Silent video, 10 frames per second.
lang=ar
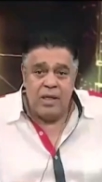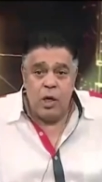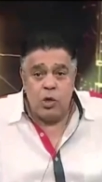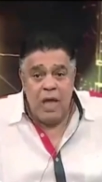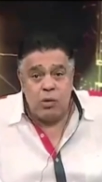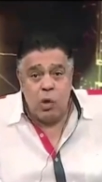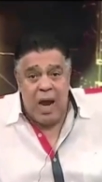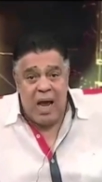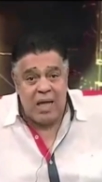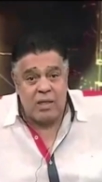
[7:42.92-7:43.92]
هتيجوا
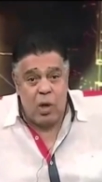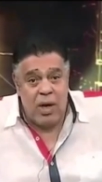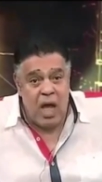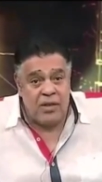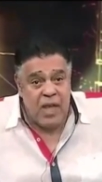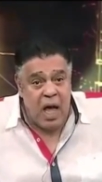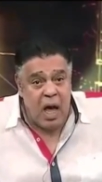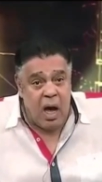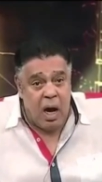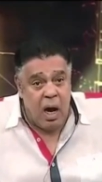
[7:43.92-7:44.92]
تاخدوا الحاجات دي ولا
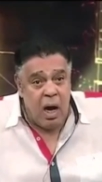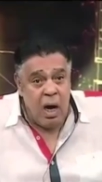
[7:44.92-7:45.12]
اقطعها